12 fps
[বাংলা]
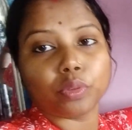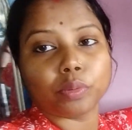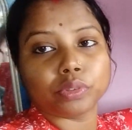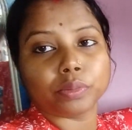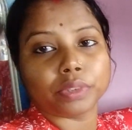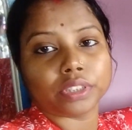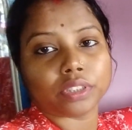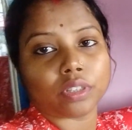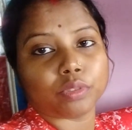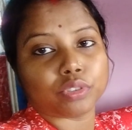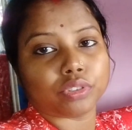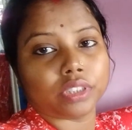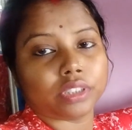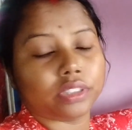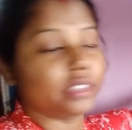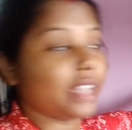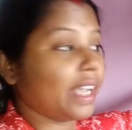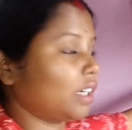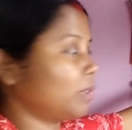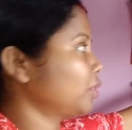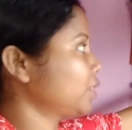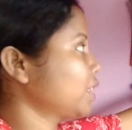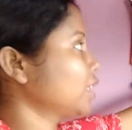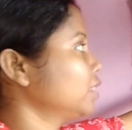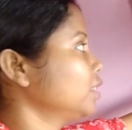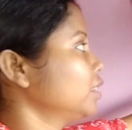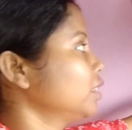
পরবো তোমাদেরকে অবশ্যই দেখাবো এটা